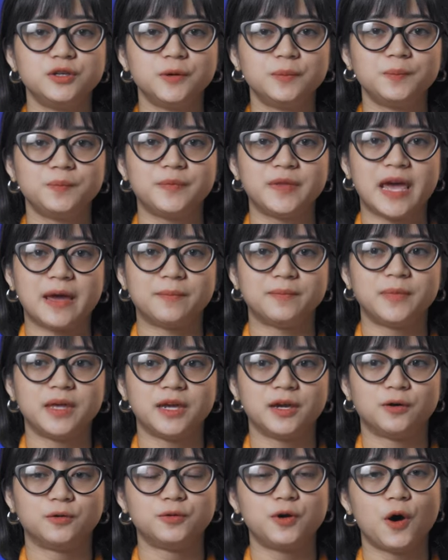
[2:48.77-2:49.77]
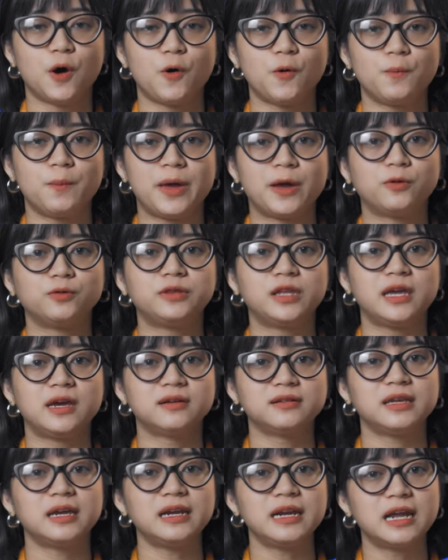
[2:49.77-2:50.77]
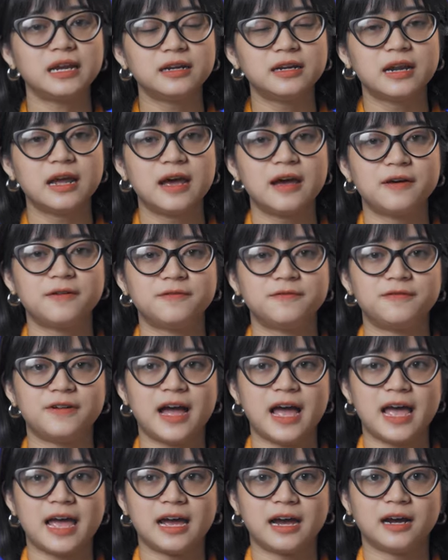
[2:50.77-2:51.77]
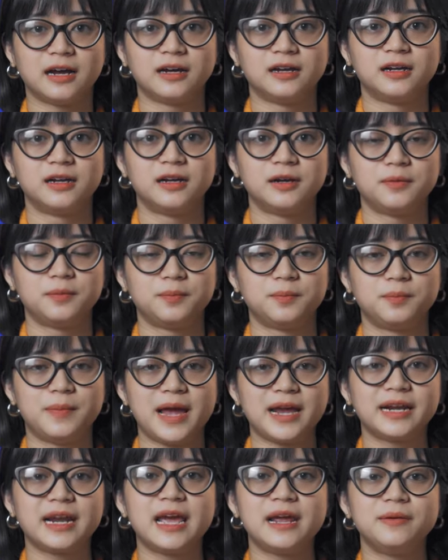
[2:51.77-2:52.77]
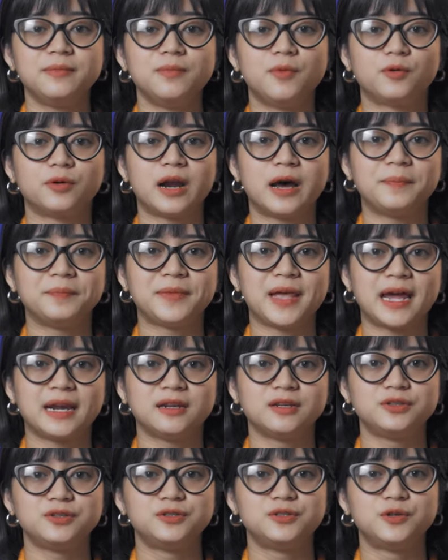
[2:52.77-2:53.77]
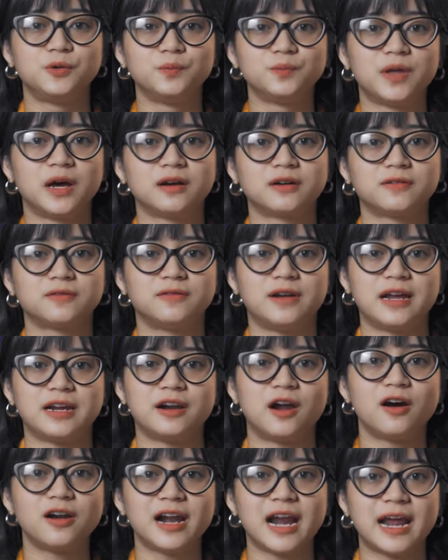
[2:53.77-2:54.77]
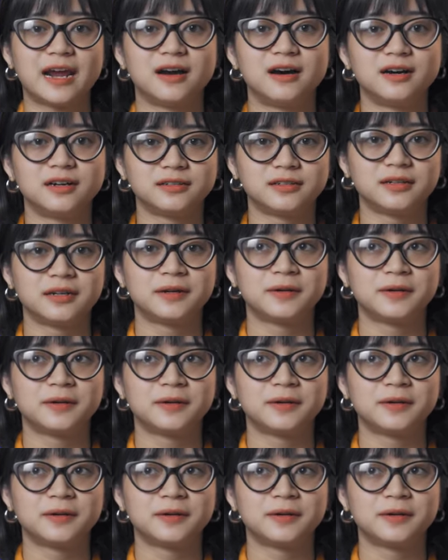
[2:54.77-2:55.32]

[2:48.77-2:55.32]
giúp giảm thiểu độ méo tiếng nhất định và mang đến một âm thanh trung thực và rõ ràng hơn.